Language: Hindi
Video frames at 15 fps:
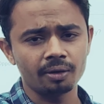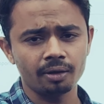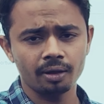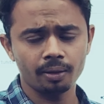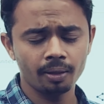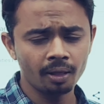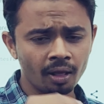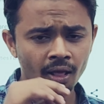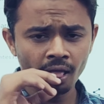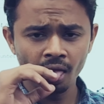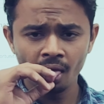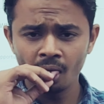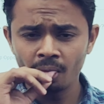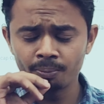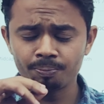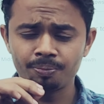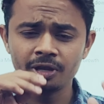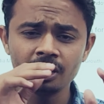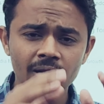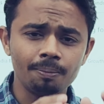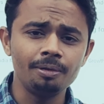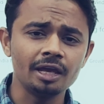का
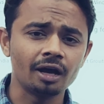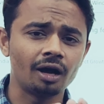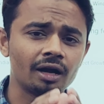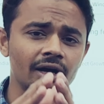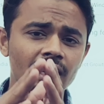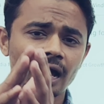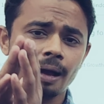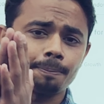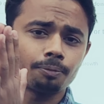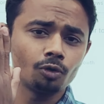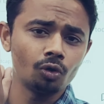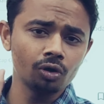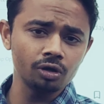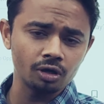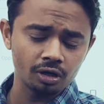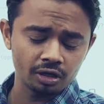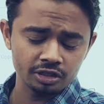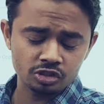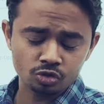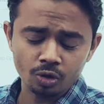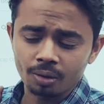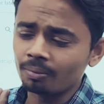फिर भी अगर आप लोग
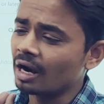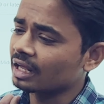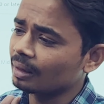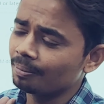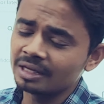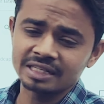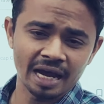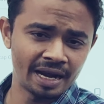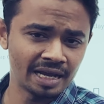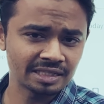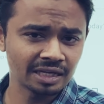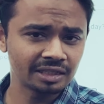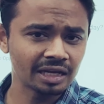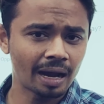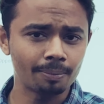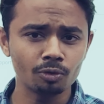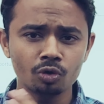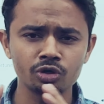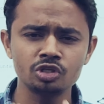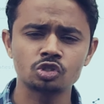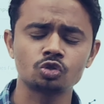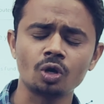स्टॉक मार्केट में जाना चाहते हैं आप
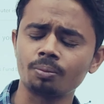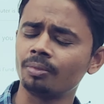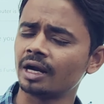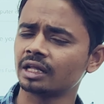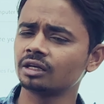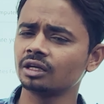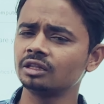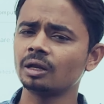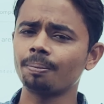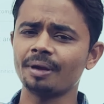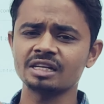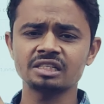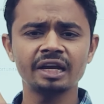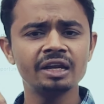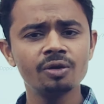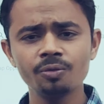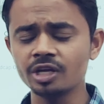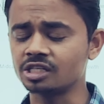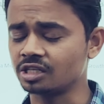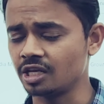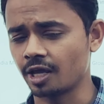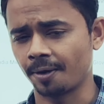लोगों ने स्टॉक मार्केट के अंदर पैसा
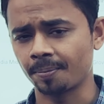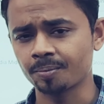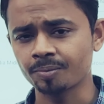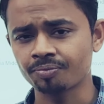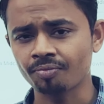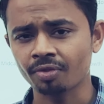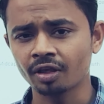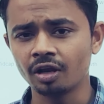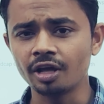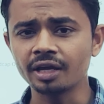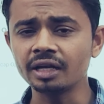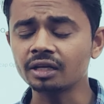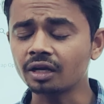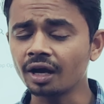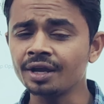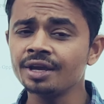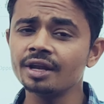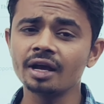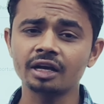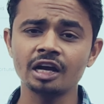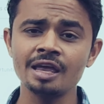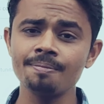इन्वेस्ट किया लेकिन कहीं
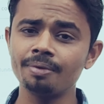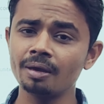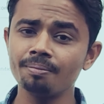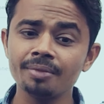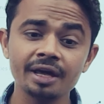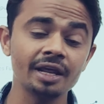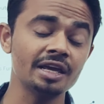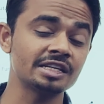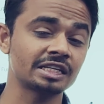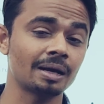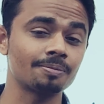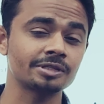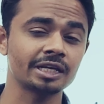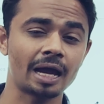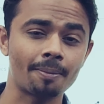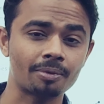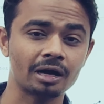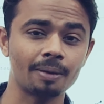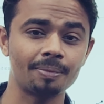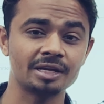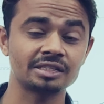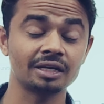ना कहीं पे मेरे हिसाब से
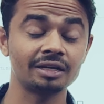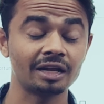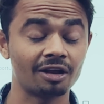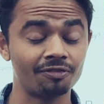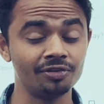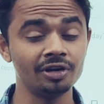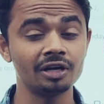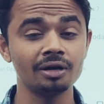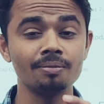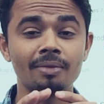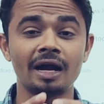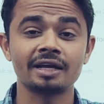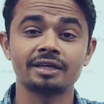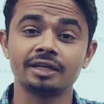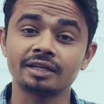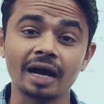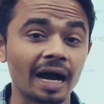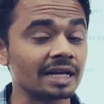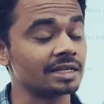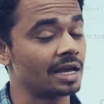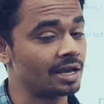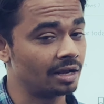आपका पैसा डेफिनेटली मार्केट
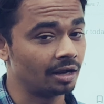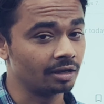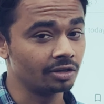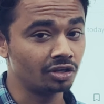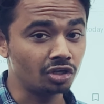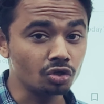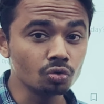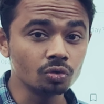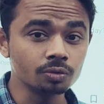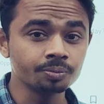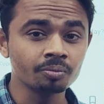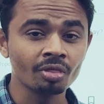खा जाएगा क्यों